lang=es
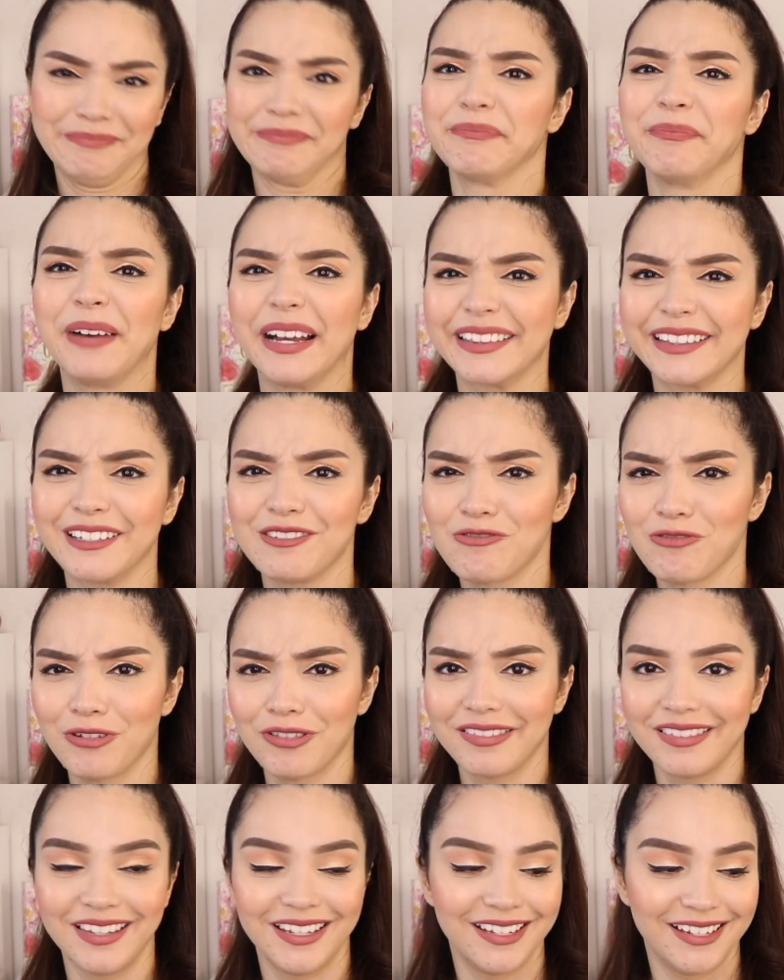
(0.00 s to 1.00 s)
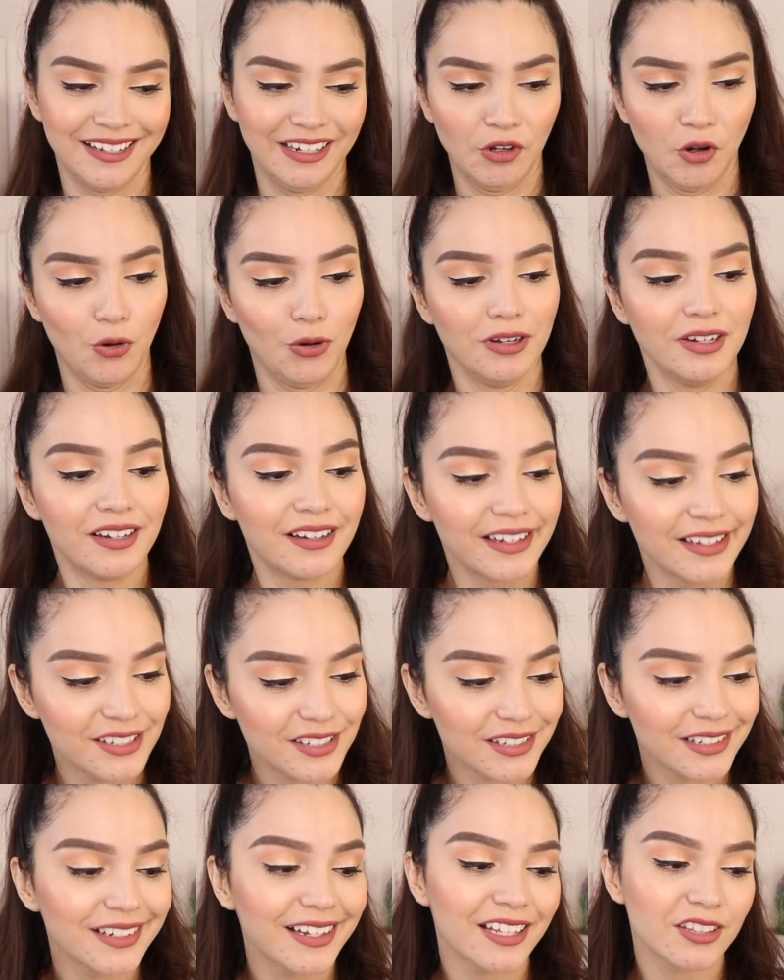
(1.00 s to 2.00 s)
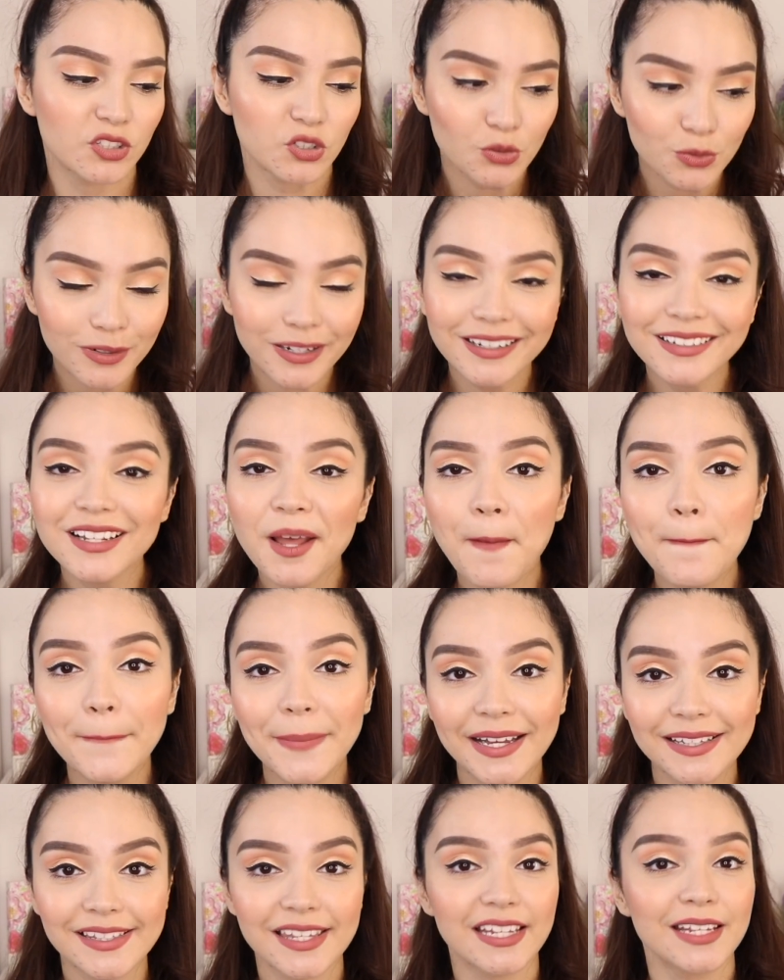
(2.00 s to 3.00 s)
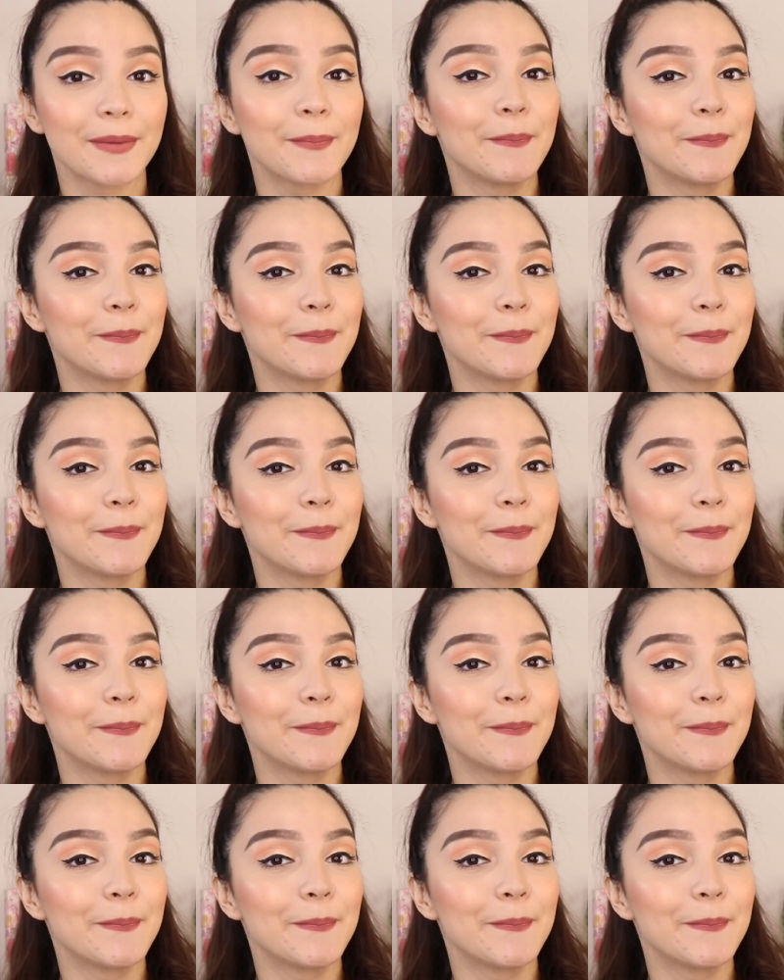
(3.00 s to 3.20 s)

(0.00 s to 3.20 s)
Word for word: Mate Nude, dije, no. Es la Trublen Mate